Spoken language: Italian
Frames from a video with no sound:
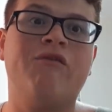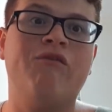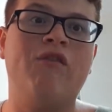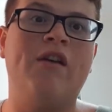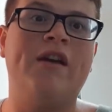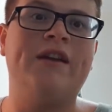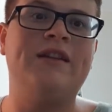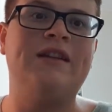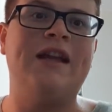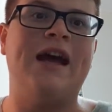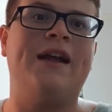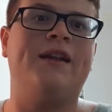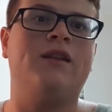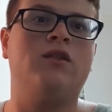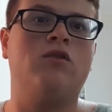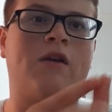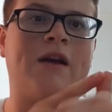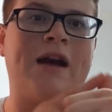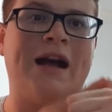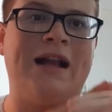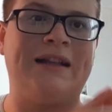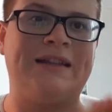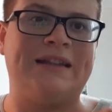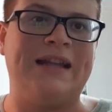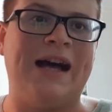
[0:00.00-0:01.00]
vendendo
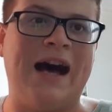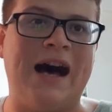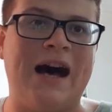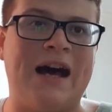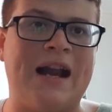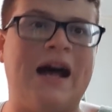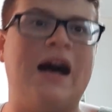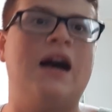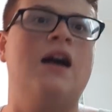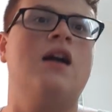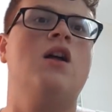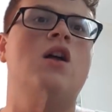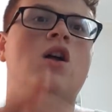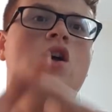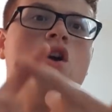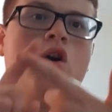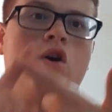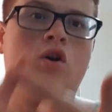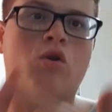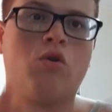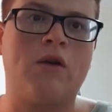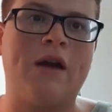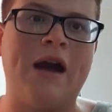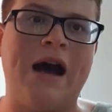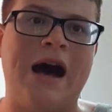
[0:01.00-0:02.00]
Caldara
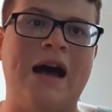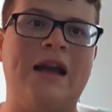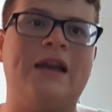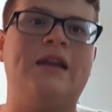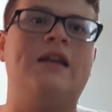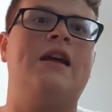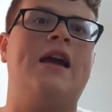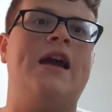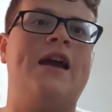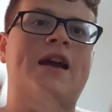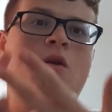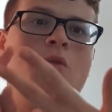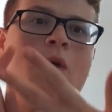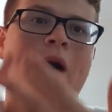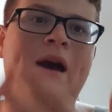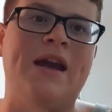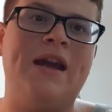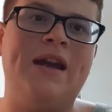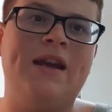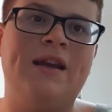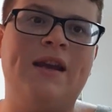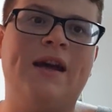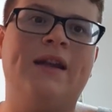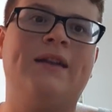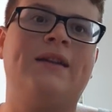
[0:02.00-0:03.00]
Rugani e
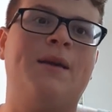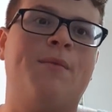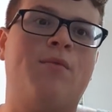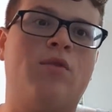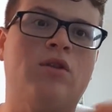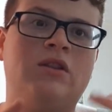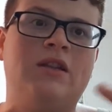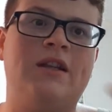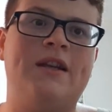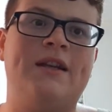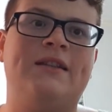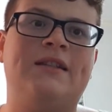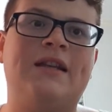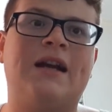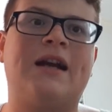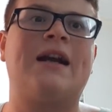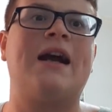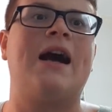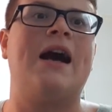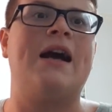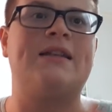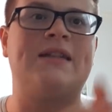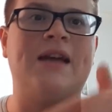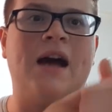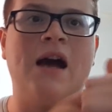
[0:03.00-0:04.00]
Higuain te porteresti a
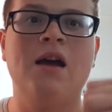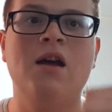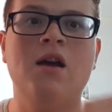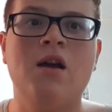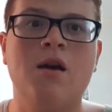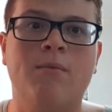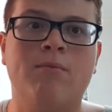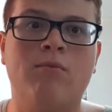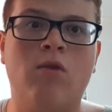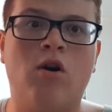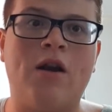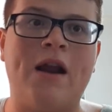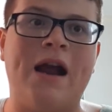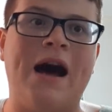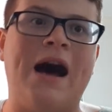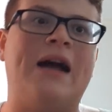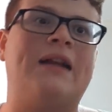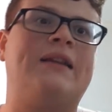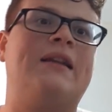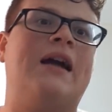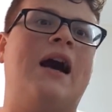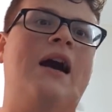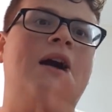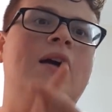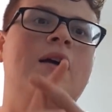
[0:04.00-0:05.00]
casa
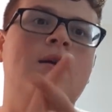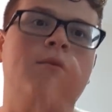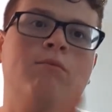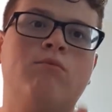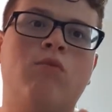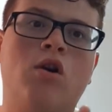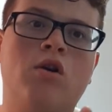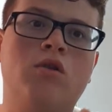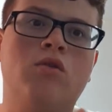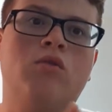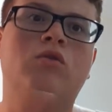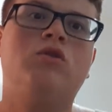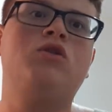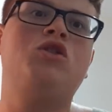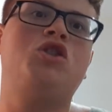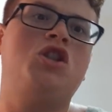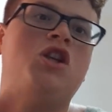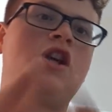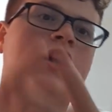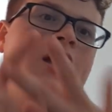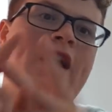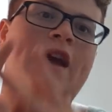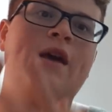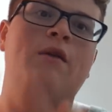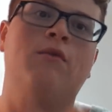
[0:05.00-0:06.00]
Morata,
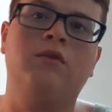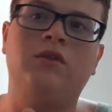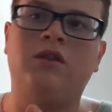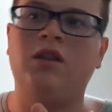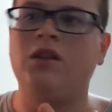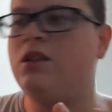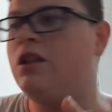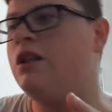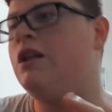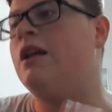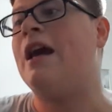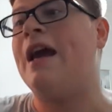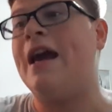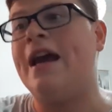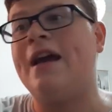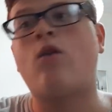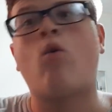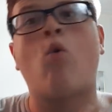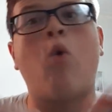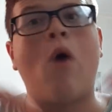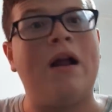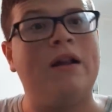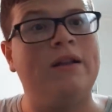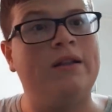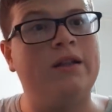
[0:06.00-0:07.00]
Bonucci e un TD. E qua